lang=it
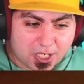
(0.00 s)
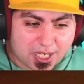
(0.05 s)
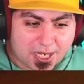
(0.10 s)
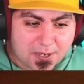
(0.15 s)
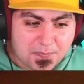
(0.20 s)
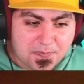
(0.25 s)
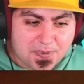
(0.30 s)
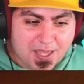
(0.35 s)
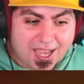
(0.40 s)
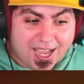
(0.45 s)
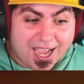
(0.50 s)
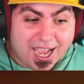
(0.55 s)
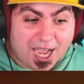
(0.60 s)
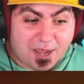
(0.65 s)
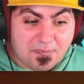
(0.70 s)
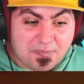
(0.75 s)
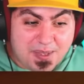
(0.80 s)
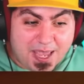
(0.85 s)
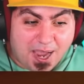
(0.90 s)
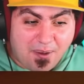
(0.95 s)
ancora.
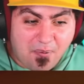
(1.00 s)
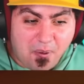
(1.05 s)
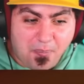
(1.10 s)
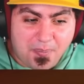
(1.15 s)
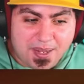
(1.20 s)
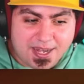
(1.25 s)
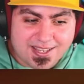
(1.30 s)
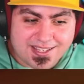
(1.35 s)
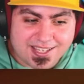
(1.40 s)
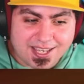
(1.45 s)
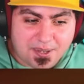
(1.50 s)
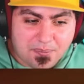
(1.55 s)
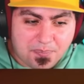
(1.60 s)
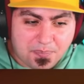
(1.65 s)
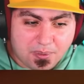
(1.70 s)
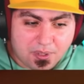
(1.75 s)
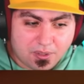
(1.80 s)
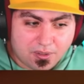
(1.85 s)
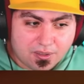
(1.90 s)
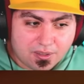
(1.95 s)
Abbiamo, per
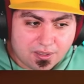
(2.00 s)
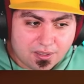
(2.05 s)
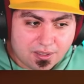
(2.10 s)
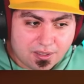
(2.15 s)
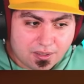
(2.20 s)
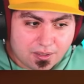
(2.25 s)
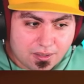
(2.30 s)
esempio,